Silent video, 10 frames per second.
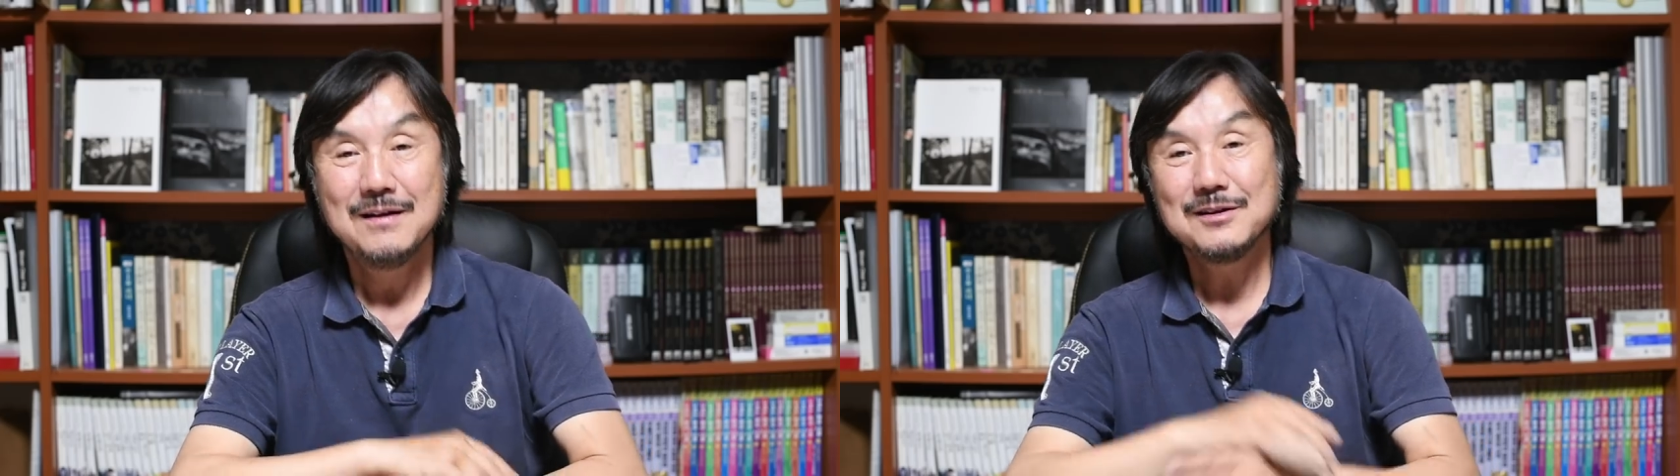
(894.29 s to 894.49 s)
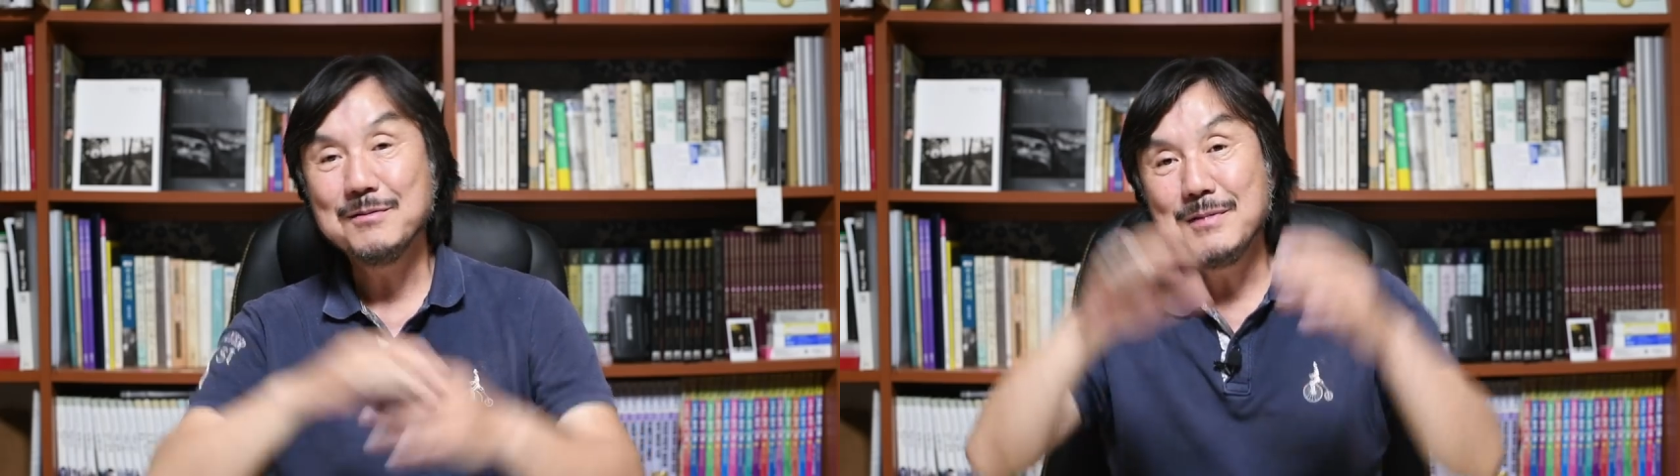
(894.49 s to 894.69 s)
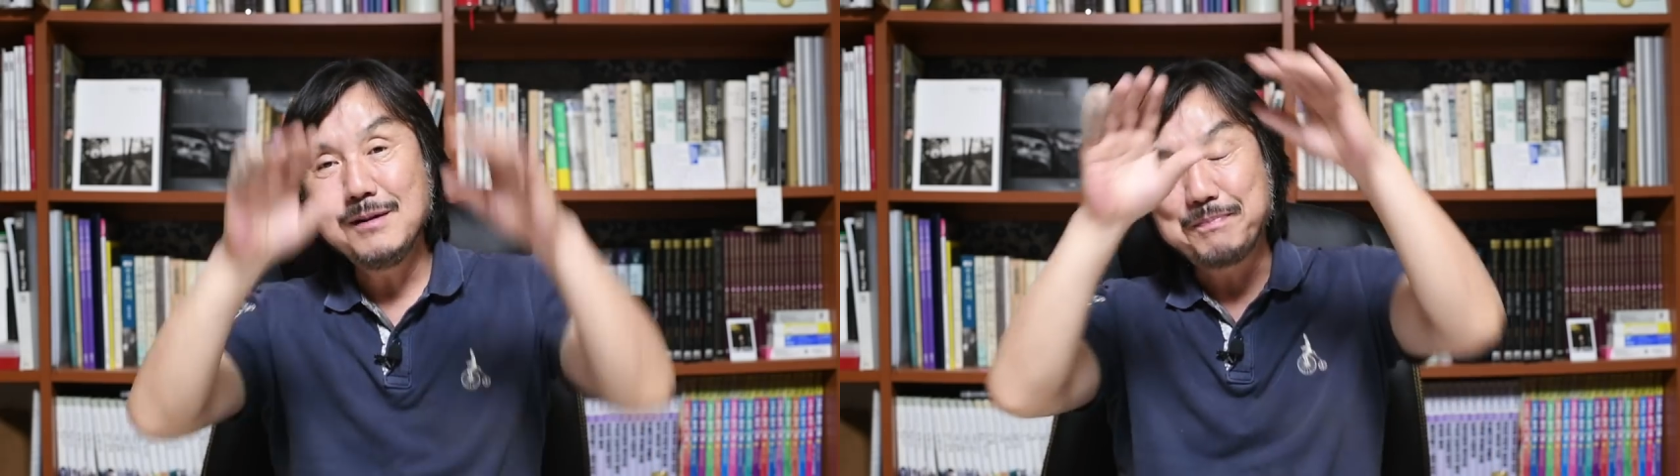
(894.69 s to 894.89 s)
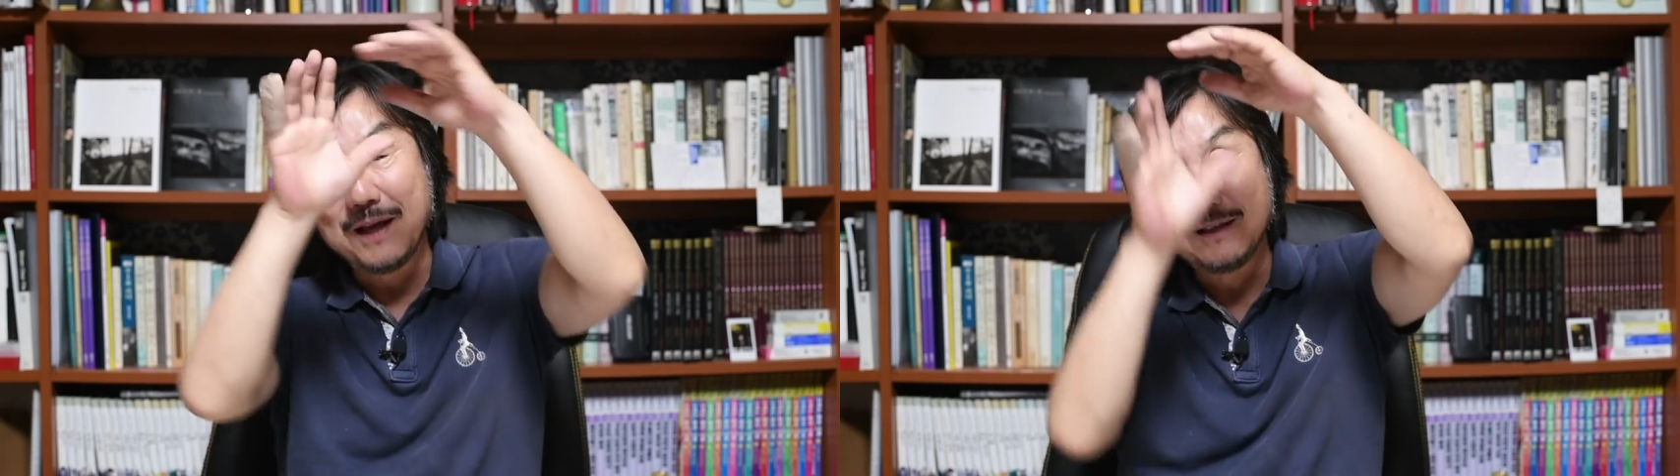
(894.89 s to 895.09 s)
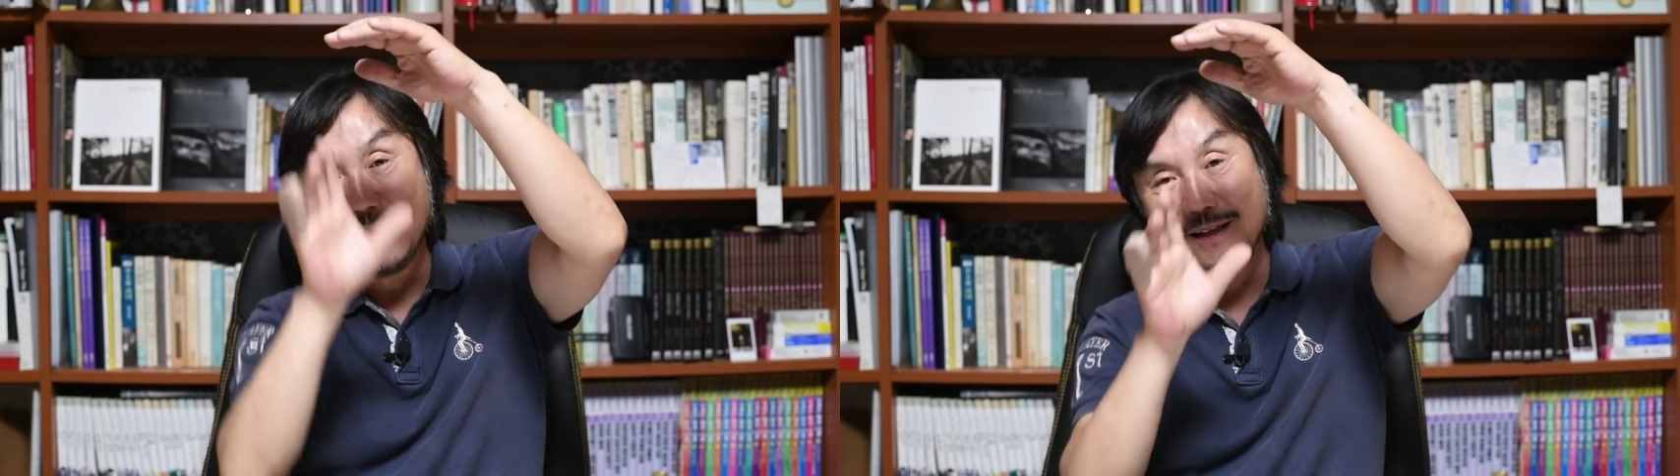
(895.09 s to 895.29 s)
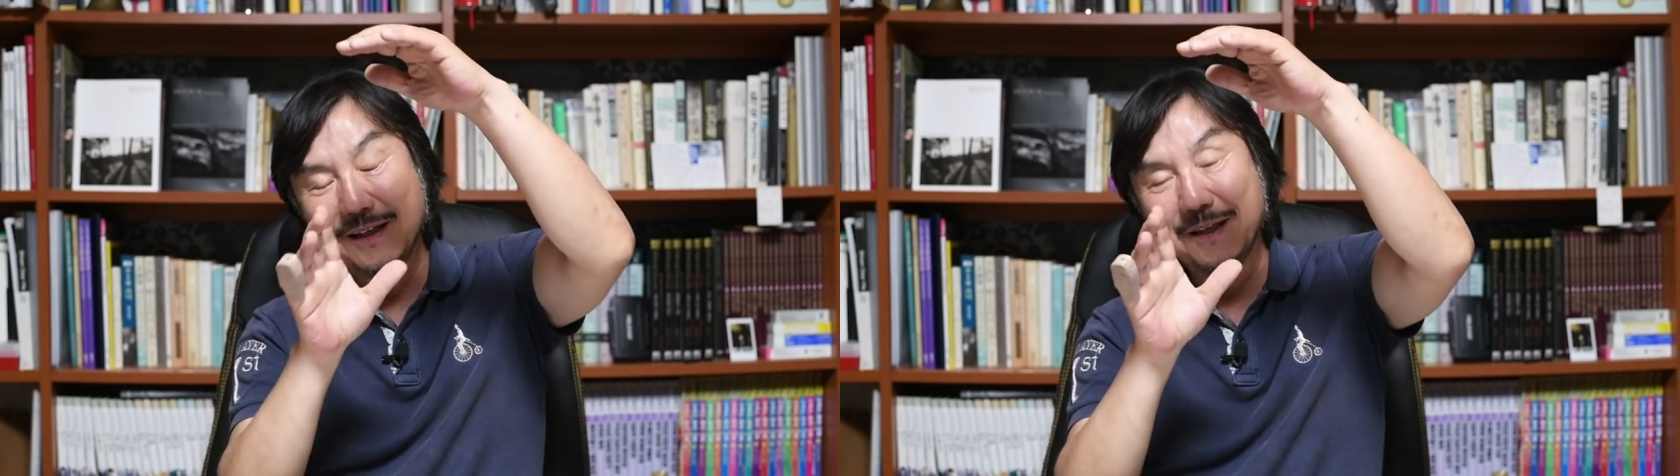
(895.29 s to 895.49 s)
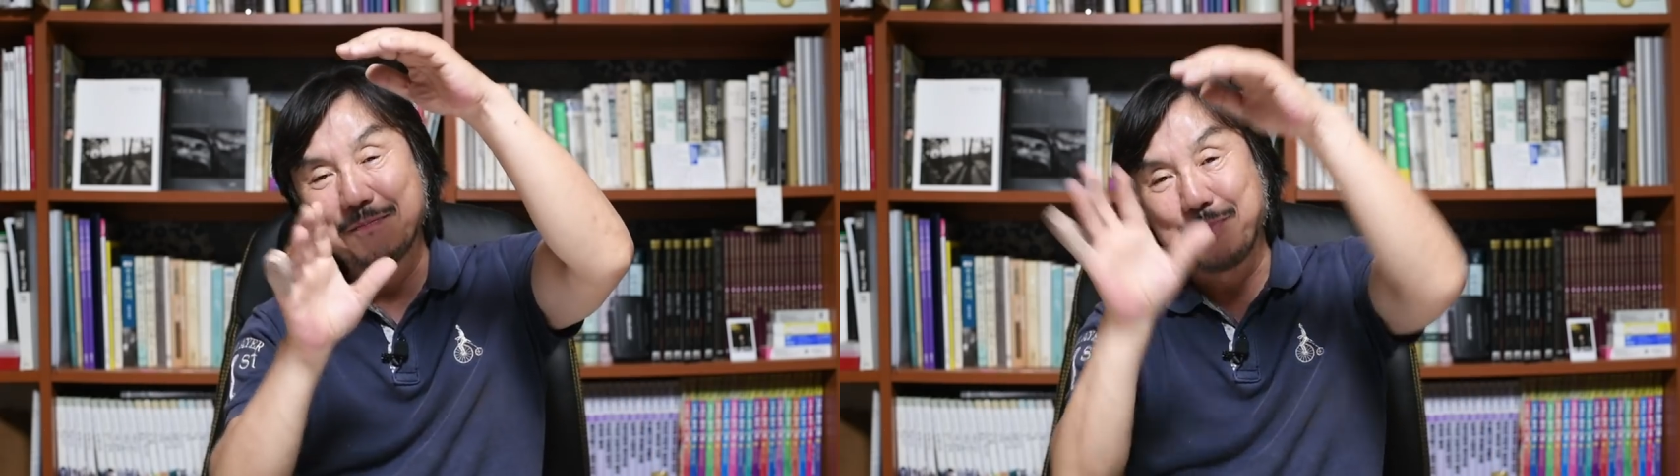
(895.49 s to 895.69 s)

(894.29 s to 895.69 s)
정말 배색이